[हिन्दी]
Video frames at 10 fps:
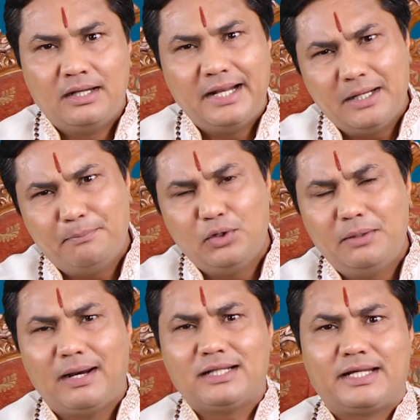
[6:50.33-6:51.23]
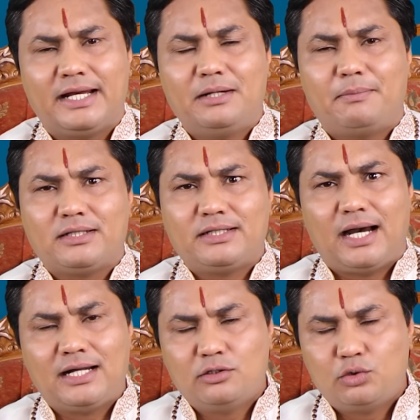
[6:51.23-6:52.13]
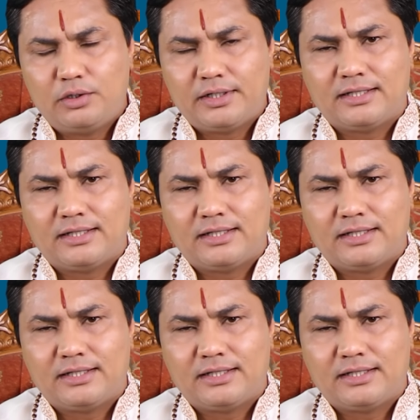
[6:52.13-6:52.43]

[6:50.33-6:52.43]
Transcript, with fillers: लेकिन पूरी बात कह नहीं पाते हैं आधी अधूरी